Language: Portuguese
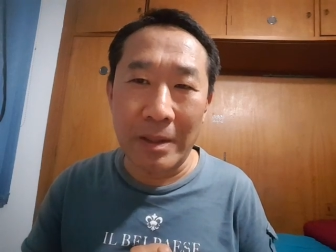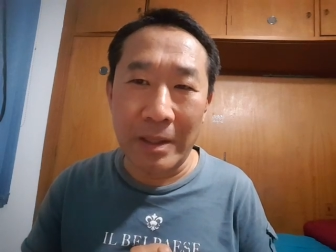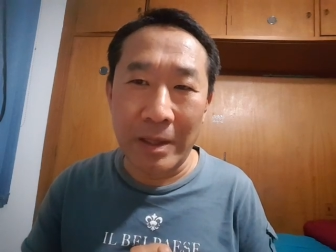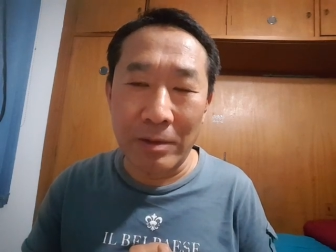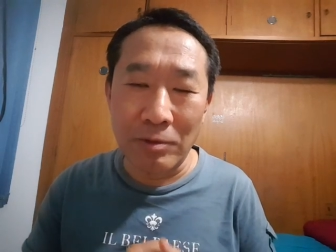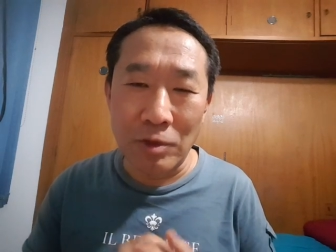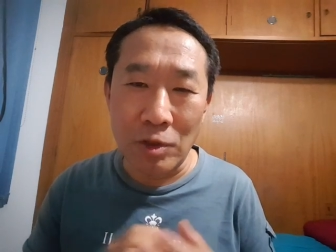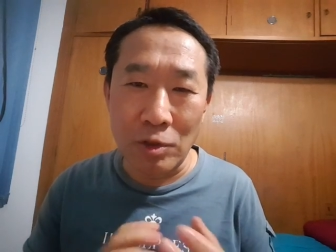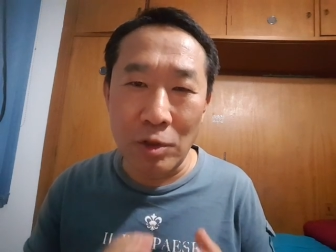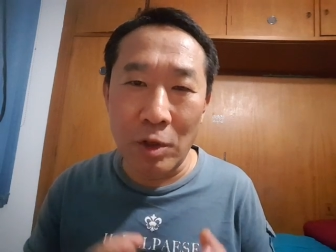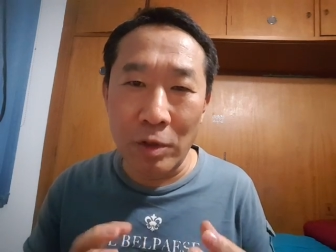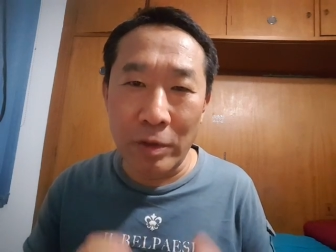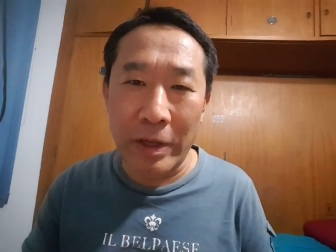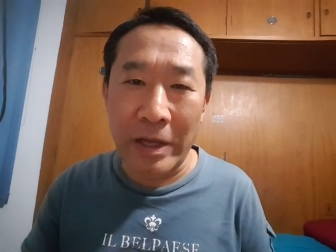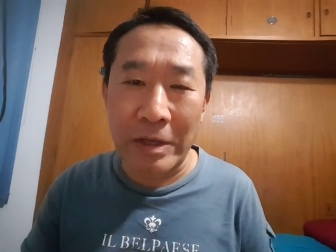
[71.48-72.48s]
É um
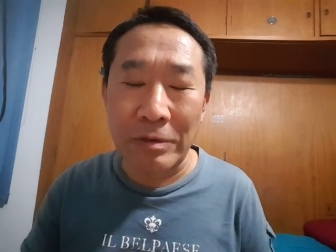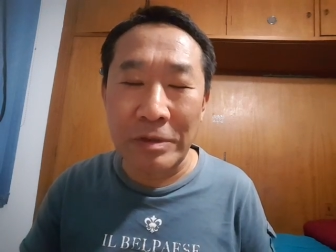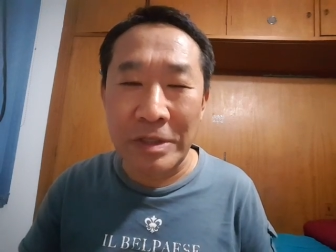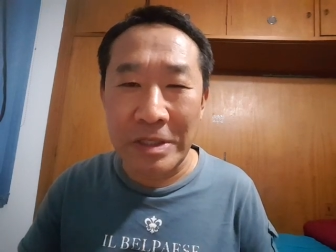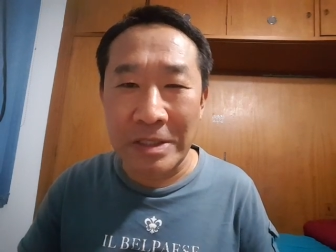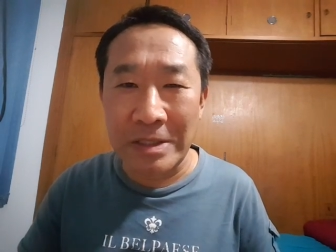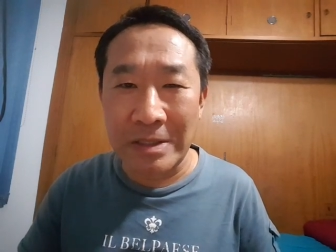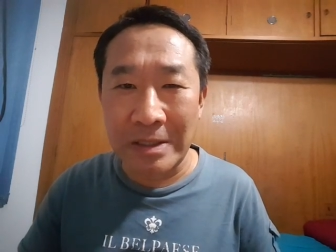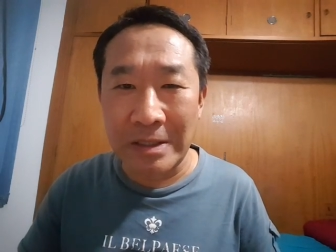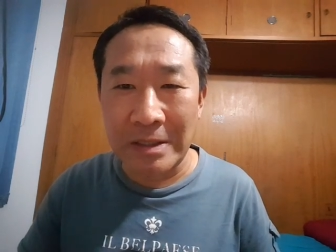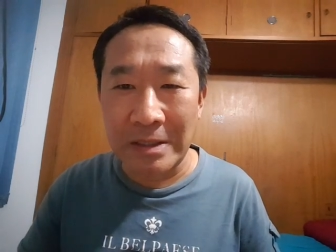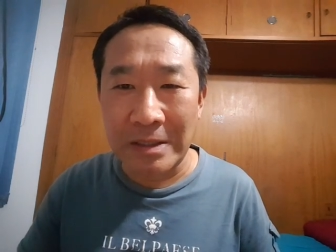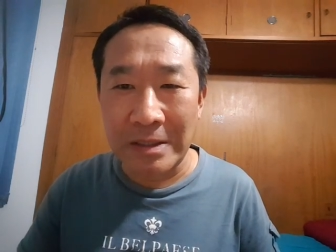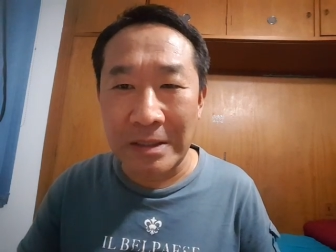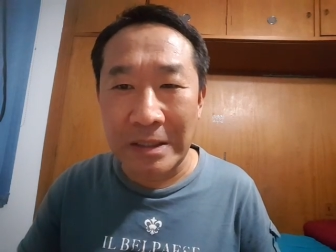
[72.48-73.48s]
choro egoísta,
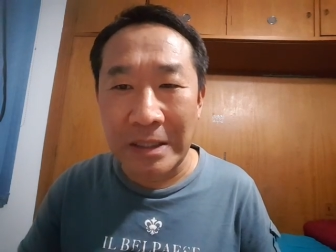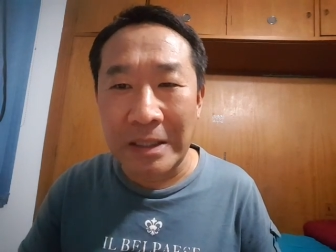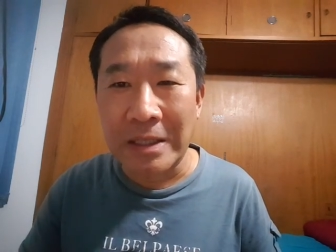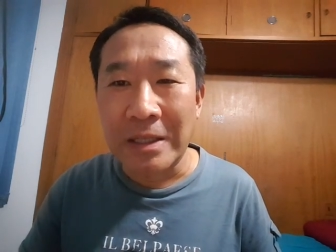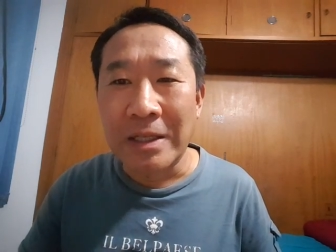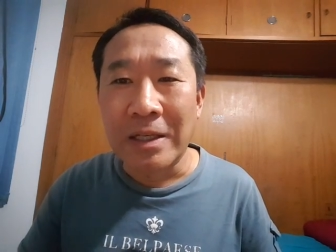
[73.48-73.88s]
né?